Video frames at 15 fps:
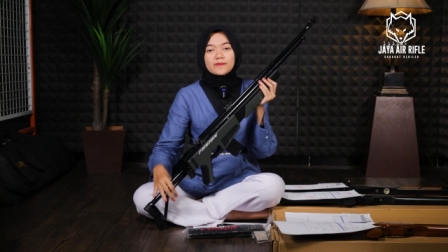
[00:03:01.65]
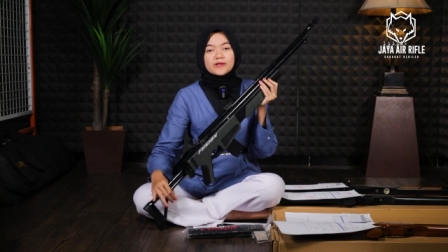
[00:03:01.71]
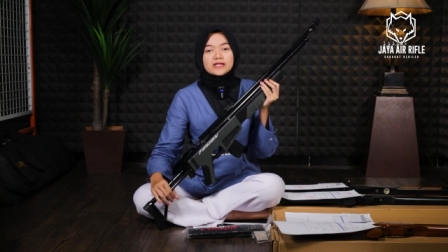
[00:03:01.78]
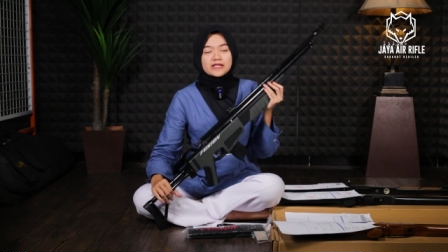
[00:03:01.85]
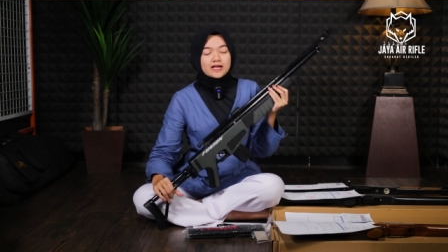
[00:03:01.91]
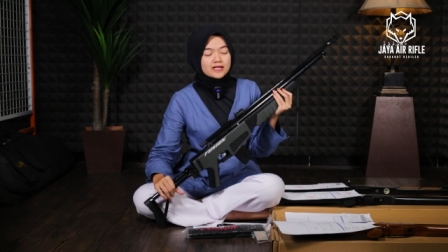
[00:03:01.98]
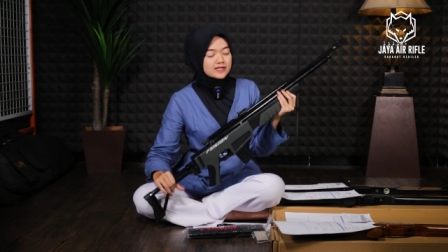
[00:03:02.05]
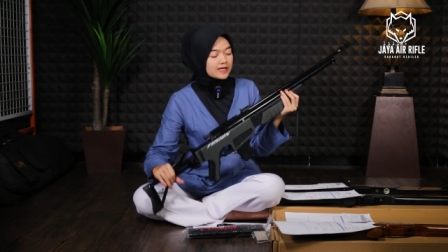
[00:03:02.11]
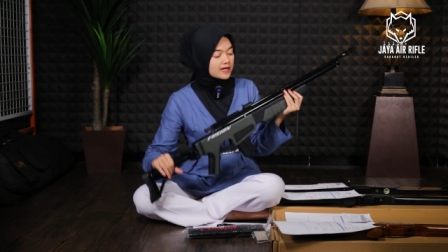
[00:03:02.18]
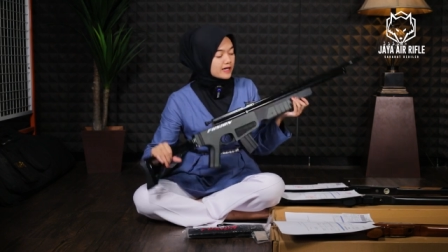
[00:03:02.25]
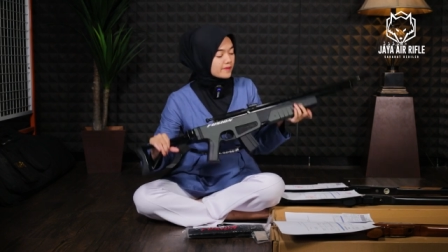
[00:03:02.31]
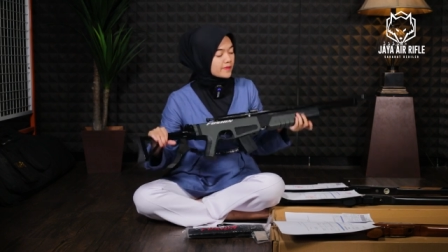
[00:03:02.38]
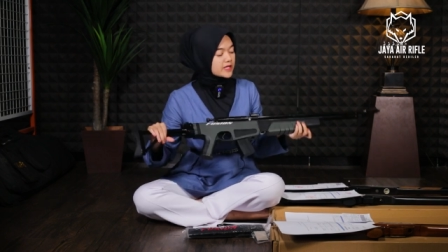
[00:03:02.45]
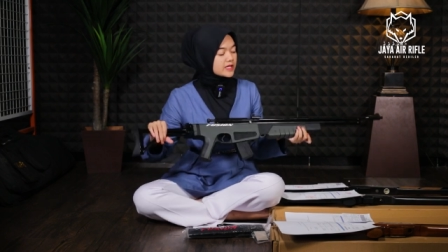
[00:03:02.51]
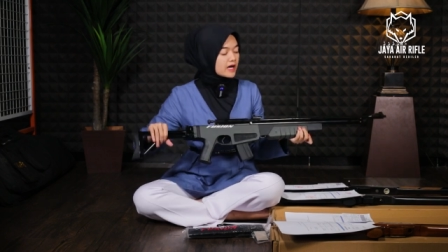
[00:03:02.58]
kami cek
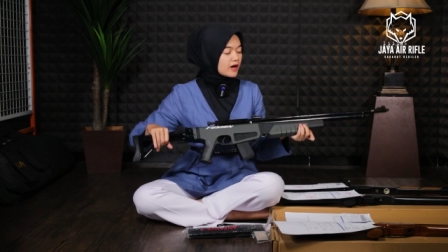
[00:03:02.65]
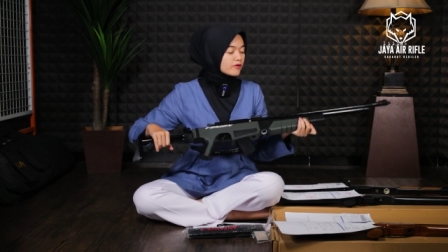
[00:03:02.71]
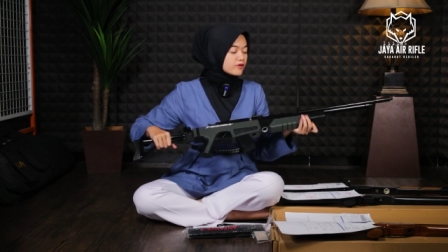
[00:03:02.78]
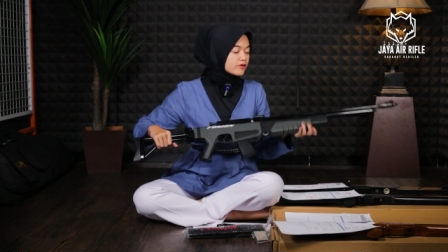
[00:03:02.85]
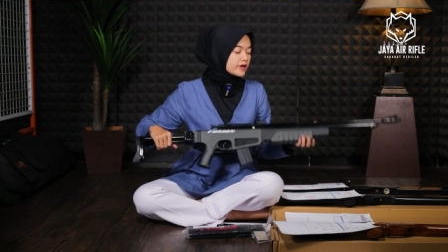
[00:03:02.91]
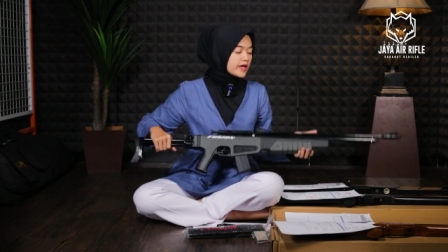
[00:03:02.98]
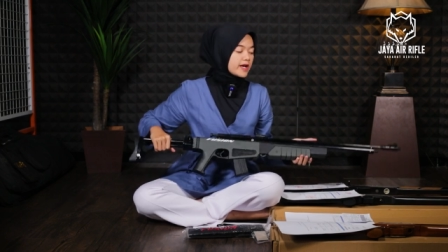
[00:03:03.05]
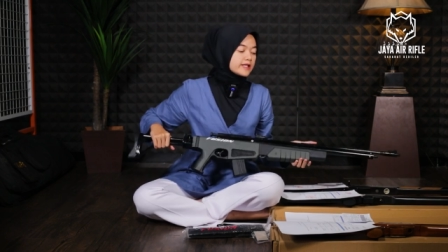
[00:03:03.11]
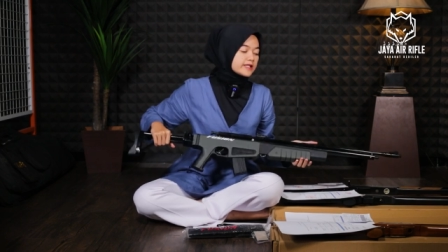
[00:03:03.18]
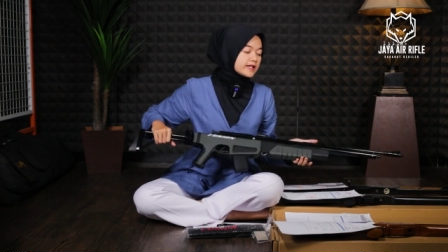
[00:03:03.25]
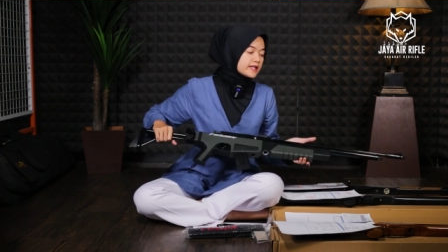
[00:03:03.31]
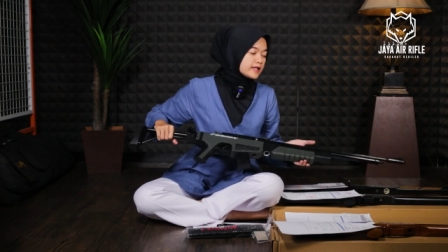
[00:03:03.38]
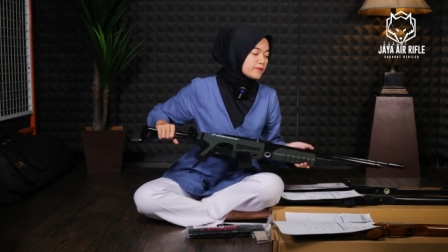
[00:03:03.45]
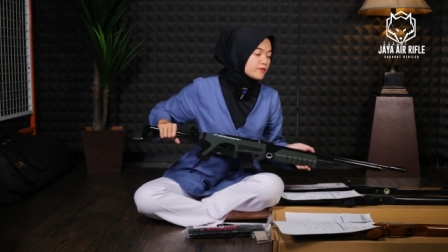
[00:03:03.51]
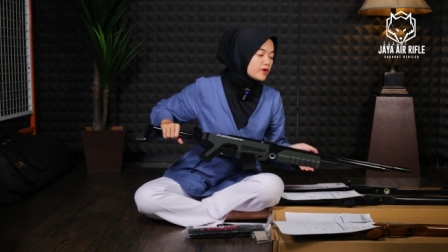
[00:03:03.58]
terlebih dahulu ya
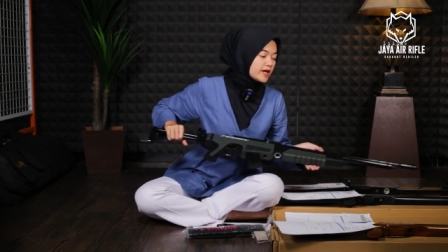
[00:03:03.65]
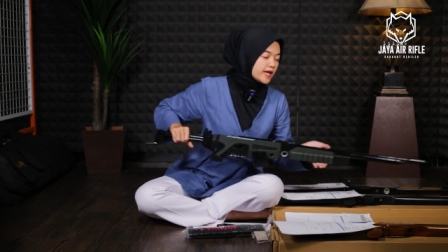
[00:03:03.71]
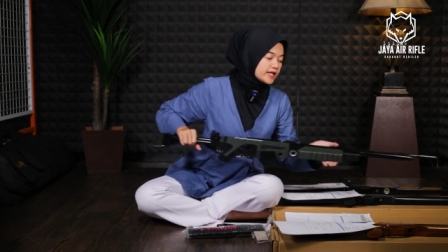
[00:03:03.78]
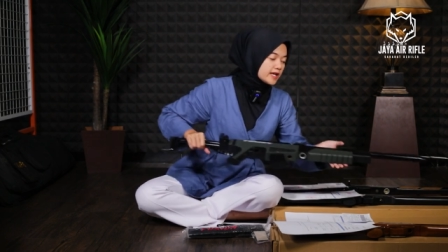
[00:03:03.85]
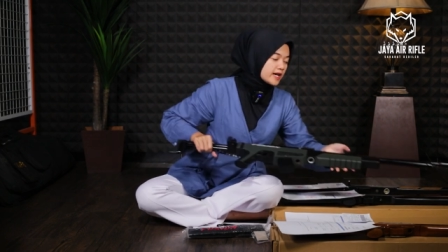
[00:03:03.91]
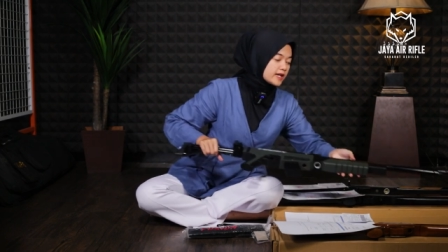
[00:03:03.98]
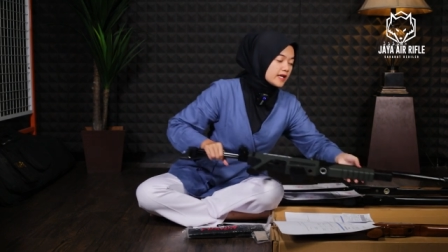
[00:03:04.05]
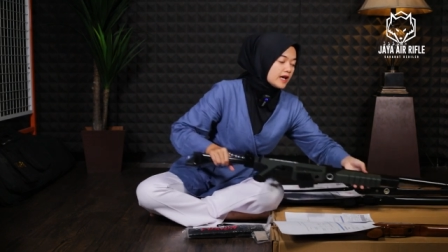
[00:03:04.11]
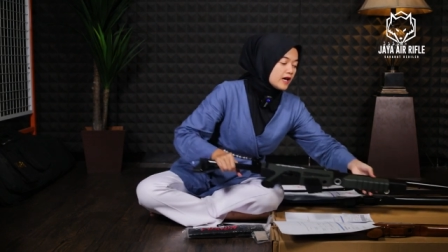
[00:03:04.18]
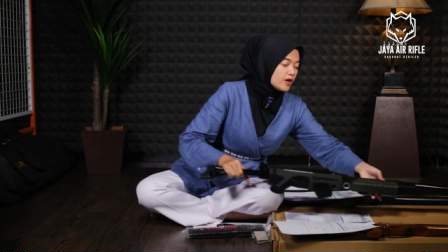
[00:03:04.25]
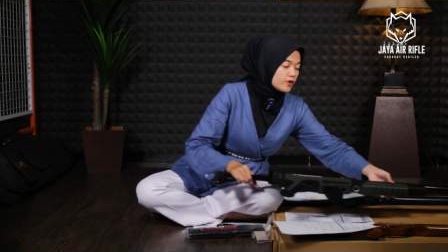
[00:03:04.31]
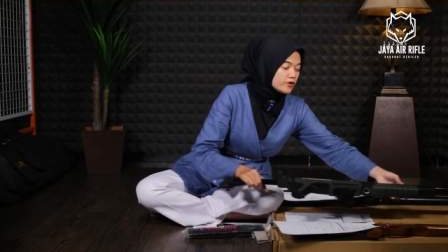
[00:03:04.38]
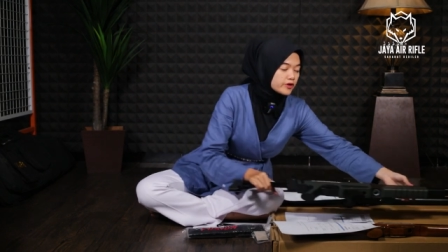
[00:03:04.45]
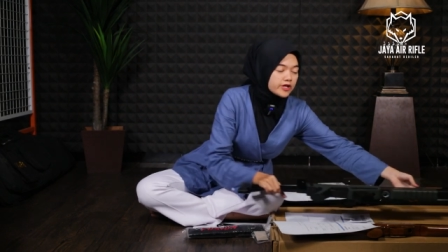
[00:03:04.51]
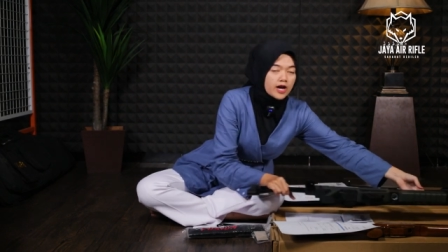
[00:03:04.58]
Jadi mulai dari
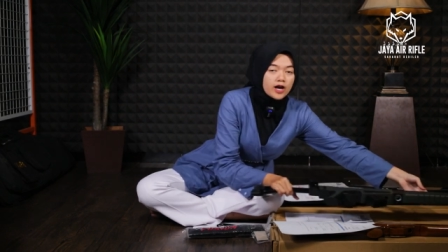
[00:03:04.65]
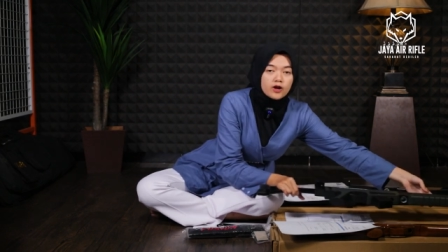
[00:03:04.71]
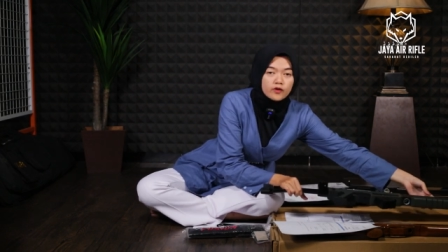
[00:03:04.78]
uji